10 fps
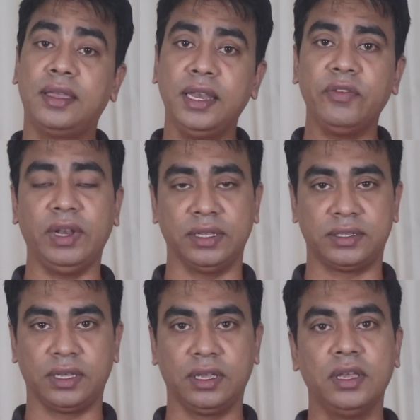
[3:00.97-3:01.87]
কিনে
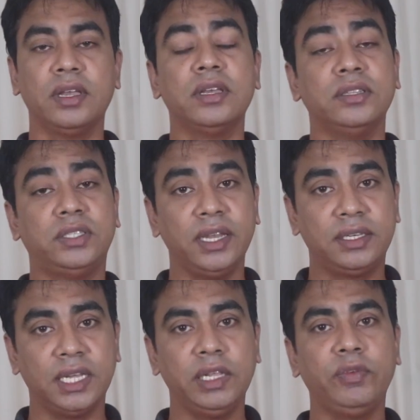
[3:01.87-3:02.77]
ফেলেছে যে
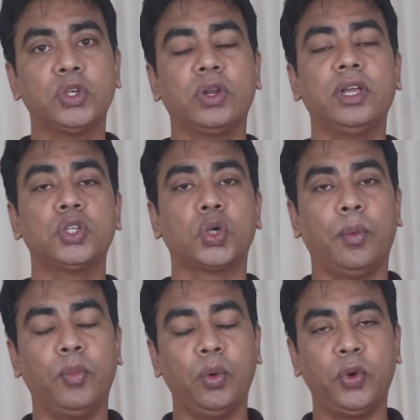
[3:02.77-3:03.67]
টেলিভিশনের
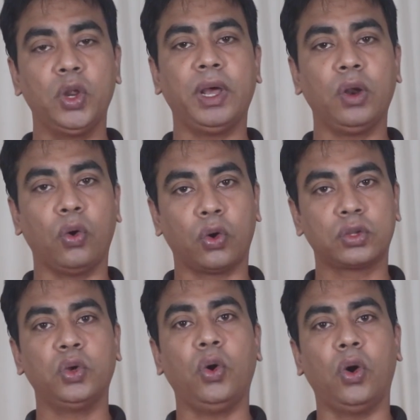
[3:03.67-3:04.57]
সমপরিমাণ অর্থ